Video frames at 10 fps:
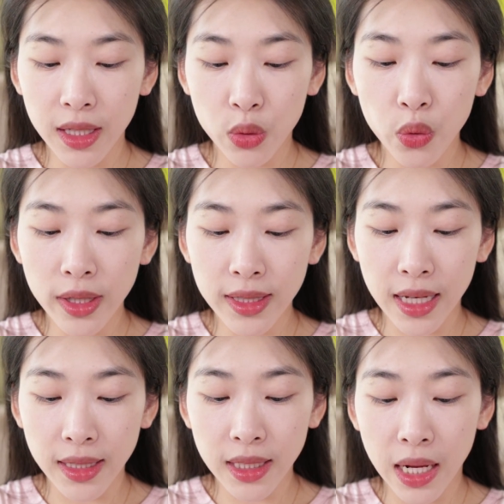底液，突然
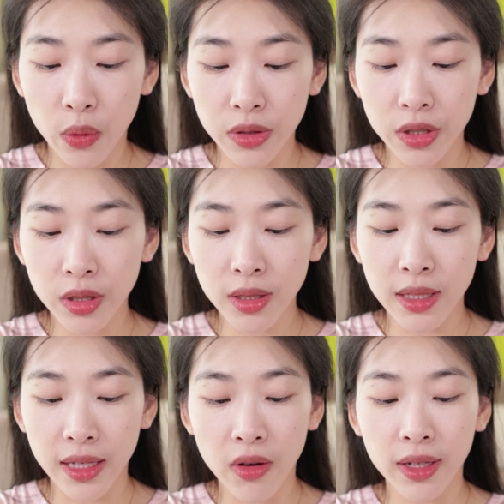想起来，我其实
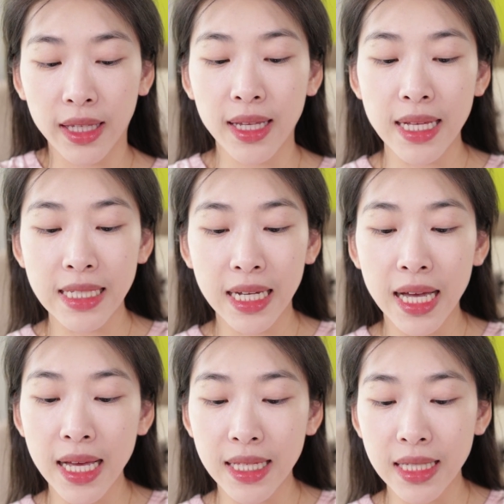想要给大家
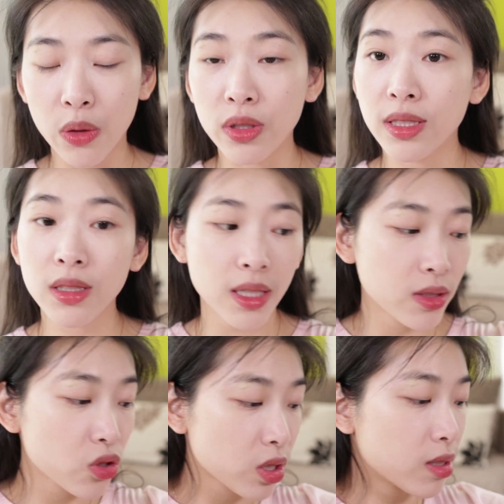看一下我今
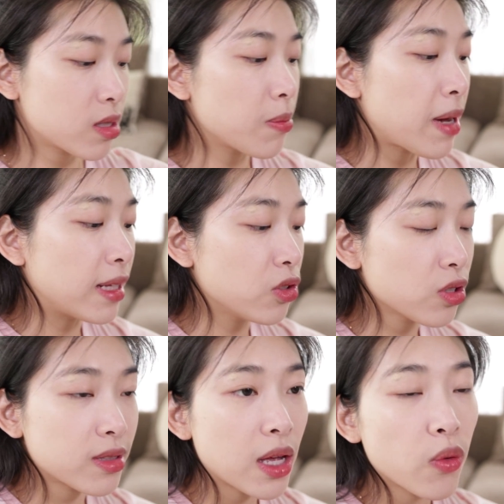天这次买的
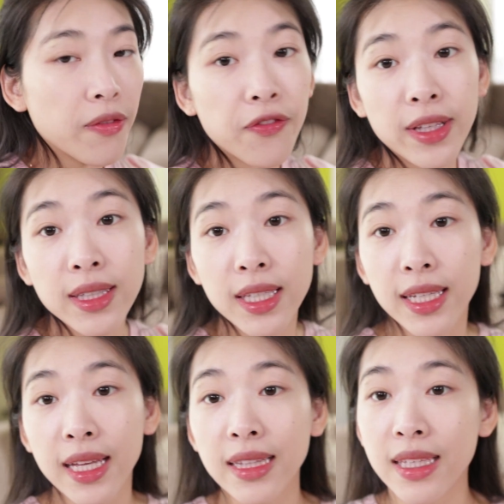这三款粉底
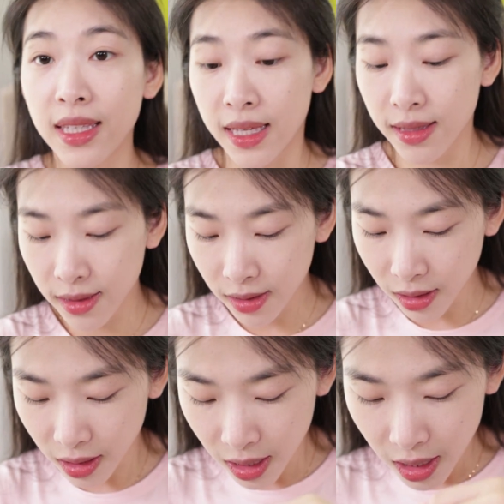液，它的颜
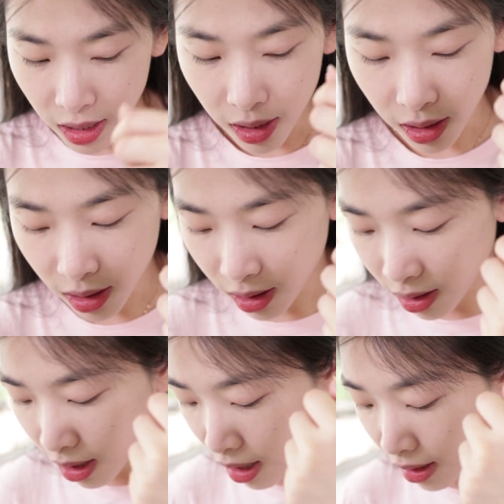色
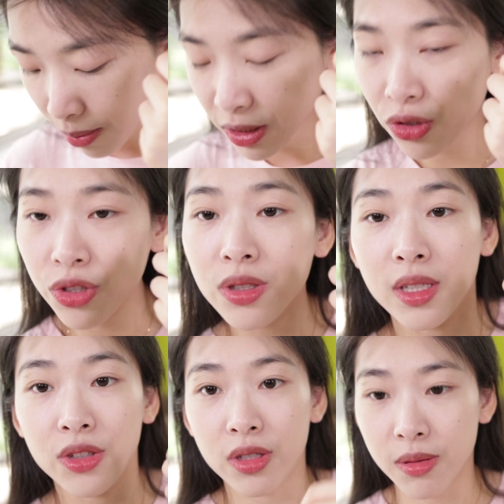和它和它们的质
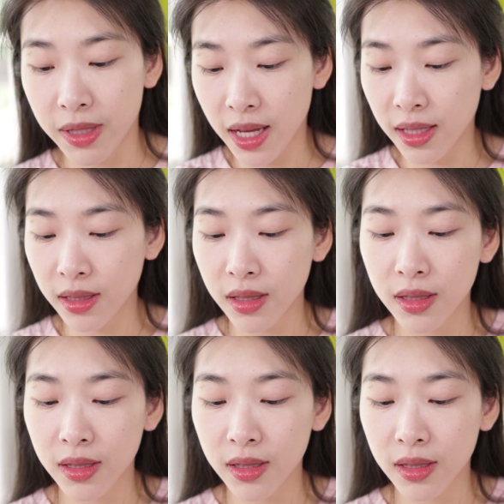地是怎么样的。